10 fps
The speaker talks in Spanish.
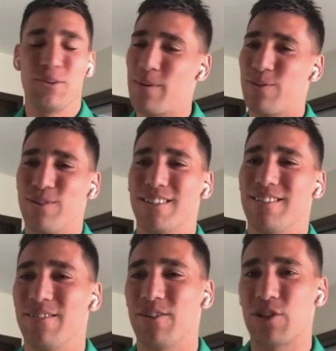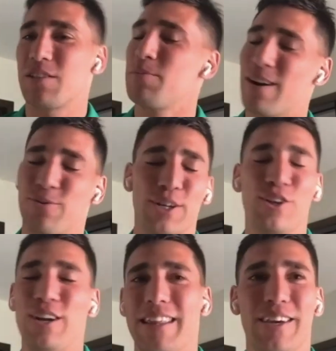No me acuerdo. O sea, si me
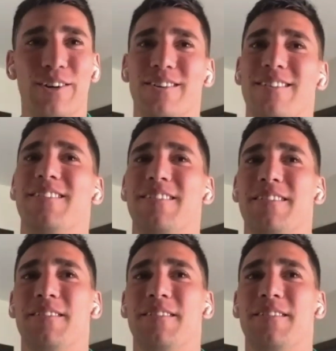acuerdo, la digo.